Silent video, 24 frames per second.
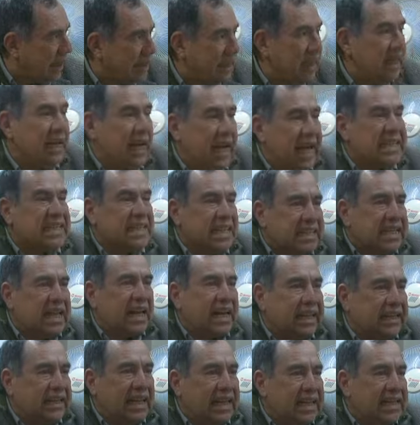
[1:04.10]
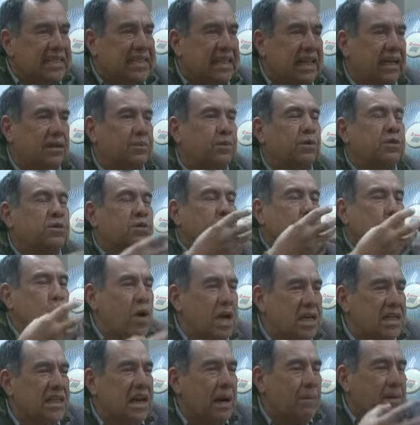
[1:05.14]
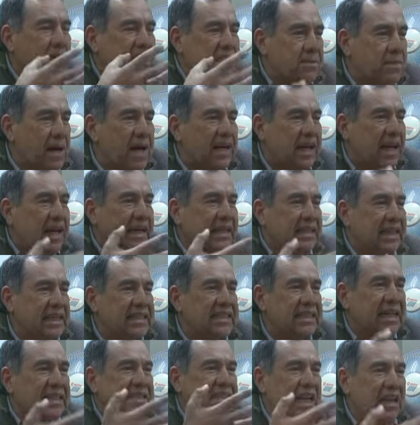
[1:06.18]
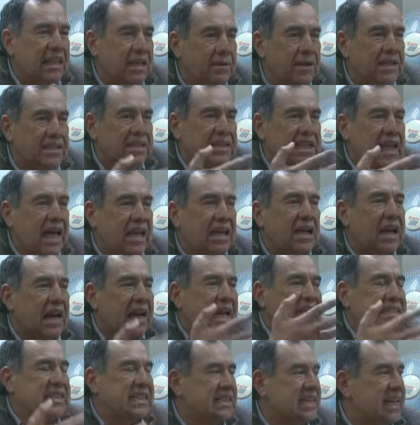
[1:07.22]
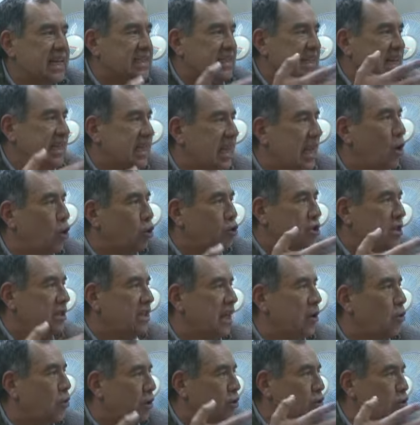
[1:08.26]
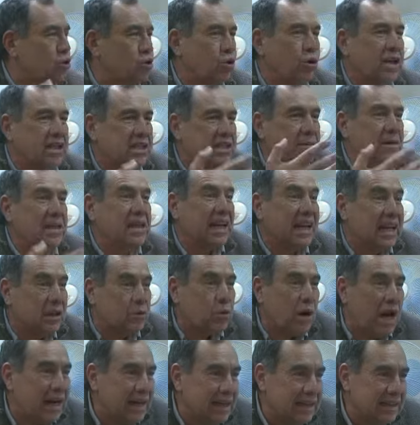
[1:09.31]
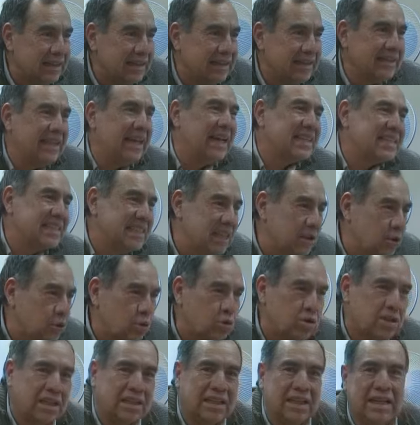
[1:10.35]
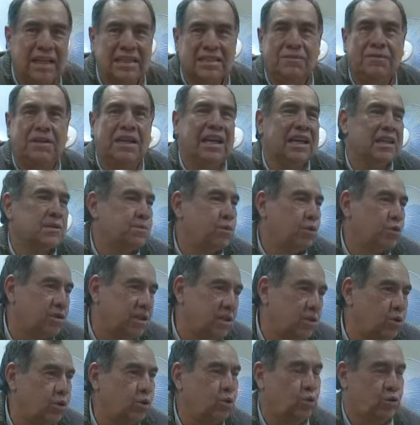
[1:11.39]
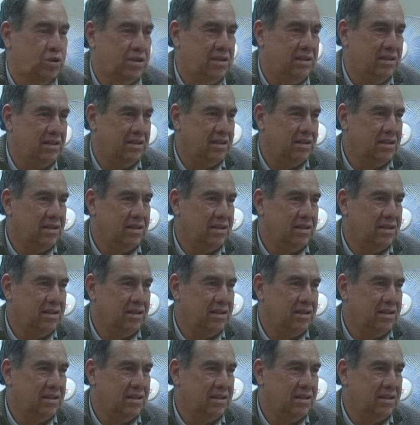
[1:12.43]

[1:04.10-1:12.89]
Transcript: que tiene esas características, pues nuestra principal característica es la diversidad, la existencia de 84 zonas de vida natural de las 107 clasificadas por el señor Tosi.